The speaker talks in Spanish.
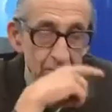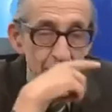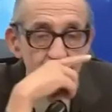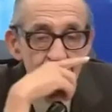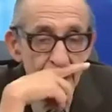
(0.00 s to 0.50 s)
ha
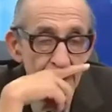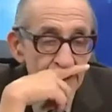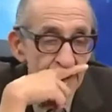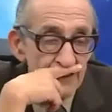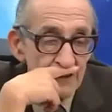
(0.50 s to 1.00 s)
compuesto una
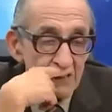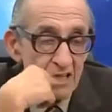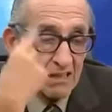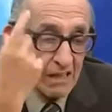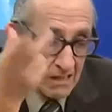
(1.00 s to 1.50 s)
vida y
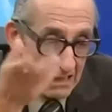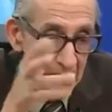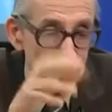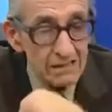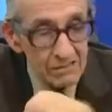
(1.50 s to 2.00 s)
obra de
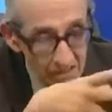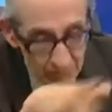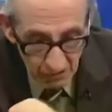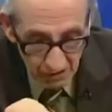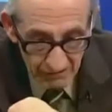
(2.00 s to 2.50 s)
Arguedas y
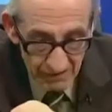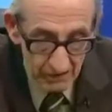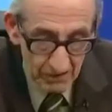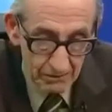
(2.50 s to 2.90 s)
una bibliografía